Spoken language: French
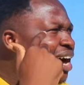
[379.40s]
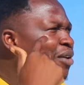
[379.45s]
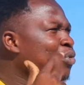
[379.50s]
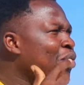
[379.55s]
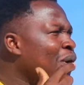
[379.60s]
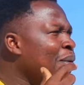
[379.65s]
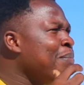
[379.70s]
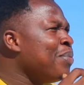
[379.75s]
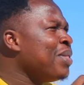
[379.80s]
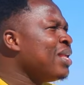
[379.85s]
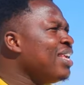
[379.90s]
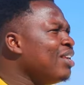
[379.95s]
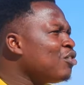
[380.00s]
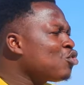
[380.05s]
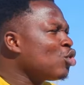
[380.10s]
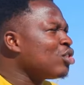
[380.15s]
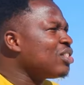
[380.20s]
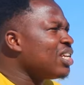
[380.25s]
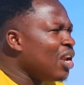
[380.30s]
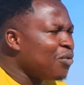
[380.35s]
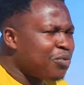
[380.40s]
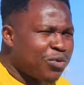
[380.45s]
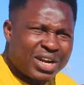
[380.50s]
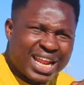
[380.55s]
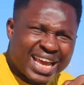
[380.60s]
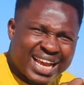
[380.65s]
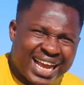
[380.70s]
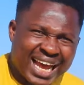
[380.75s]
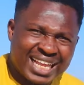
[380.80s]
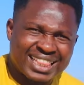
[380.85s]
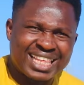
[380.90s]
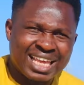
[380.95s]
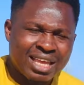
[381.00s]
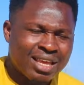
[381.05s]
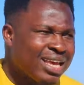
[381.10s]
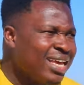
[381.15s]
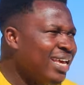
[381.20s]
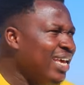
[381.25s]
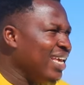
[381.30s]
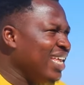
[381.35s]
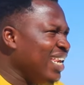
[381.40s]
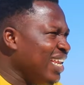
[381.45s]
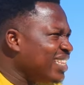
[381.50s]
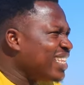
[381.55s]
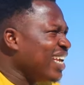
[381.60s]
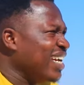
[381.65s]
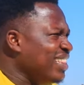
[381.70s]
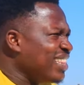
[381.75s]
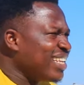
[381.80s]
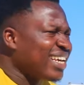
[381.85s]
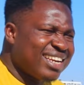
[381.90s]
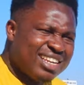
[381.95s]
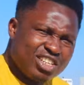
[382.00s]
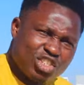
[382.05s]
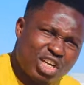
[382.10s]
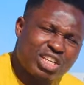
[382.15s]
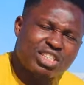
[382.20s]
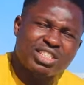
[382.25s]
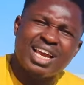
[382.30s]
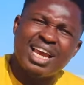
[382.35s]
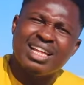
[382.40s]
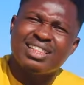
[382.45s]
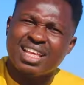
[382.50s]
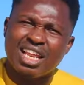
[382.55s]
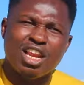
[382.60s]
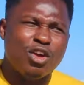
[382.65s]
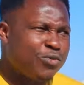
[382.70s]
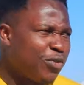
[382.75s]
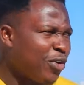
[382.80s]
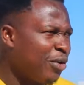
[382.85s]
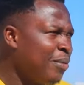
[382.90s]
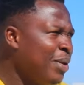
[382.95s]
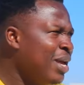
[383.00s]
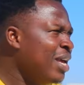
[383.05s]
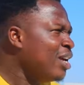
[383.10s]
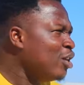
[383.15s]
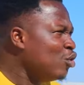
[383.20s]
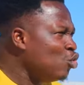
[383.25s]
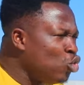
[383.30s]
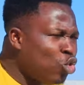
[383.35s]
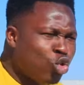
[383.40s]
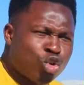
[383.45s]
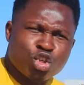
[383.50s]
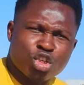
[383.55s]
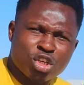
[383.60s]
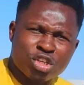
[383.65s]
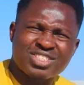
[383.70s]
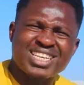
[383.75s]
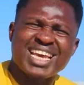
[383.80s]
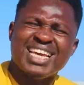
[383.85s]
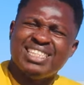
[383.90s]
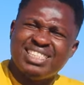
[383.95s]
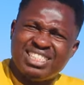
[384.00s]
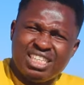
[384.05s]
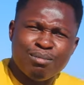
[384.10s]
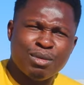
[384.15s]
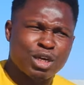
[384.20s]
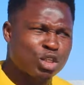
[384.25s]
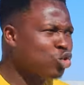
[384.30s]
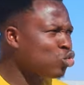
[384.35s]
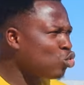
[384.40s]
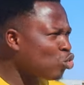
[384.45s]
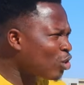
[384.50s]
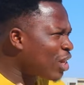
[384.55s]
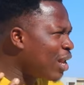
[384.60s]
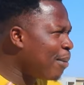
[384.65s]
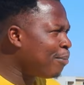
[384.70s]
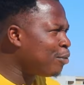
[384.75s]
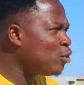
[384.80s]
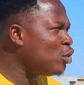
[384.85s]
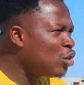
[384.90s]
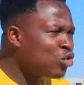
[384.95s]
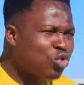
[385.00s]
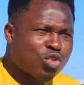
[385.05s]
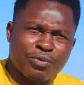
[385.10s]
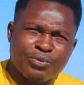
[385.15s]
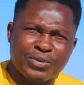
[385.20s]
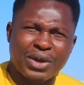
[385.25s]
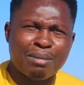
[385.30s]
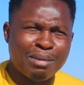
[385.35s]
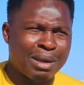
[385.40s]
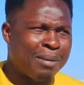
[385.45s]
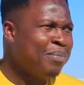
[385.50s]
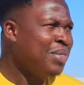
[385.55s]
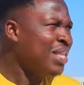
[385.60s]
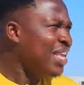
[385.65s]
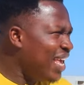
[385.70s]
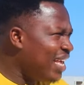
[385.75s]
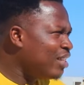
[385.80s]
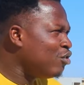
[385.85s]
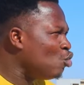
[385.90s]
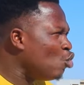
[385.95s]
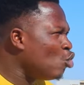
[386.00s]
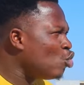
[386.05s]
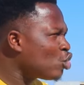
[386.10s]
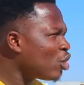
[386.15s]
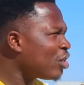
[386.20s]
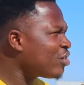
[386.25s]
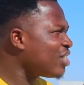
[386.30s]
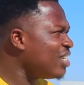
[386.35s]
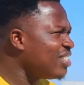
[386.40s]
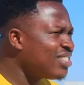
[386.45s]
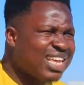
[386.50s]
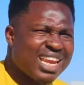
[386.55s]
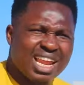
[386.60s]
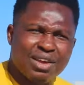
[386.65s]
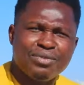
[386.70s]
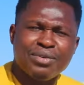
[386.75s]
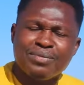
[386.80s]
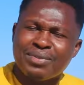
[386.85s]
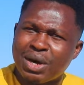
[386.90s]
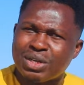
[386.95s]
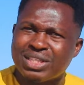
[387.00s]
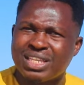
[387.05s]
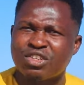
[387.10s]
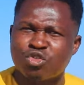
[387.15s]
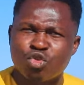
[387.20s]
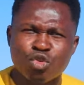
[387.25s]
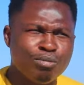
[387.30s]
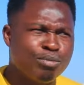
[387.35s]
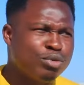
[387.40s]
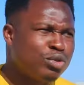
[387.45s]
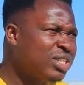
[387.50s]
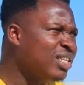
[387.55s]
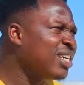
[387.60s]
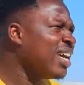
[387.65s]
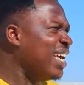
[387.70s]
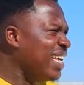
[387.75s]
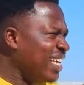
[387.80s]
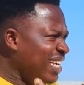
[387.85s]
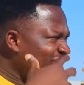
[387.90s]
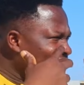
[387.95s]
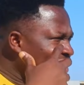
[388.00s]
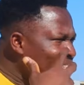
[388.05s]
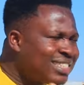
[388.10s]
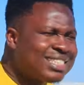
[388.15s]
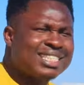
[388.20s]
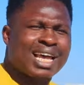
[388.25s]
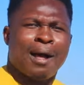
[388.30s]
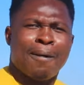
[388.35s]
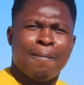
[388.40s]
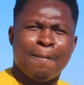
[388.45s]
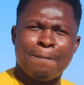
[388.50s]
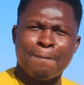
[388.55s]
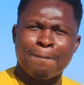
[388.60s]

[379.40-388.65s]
avant, son téléphone est gâté et il était en train de chercher un téléphone. D'urgence, et dimanche, toutes les boutiques sont fermées. Et d'urgence, il se lève, il va dans une boutique. Ça,